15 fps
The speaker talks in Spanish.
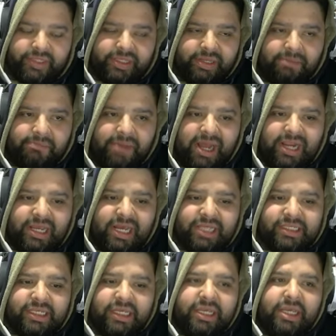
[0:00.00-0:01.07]
Vale,
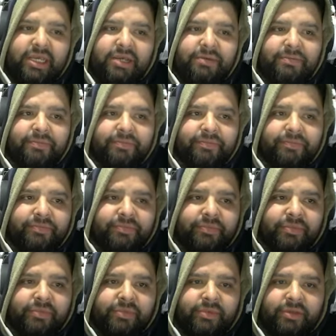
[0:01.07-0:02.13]
así que
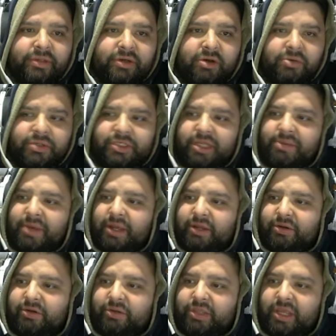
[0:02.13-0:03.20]
¿Cómo se llama?
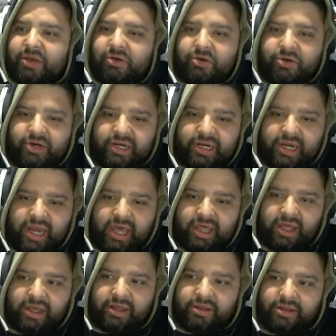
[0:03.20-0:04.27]
No tengo
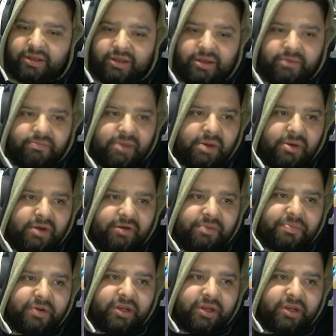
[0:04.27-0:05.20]
nada. Vamos a ver, por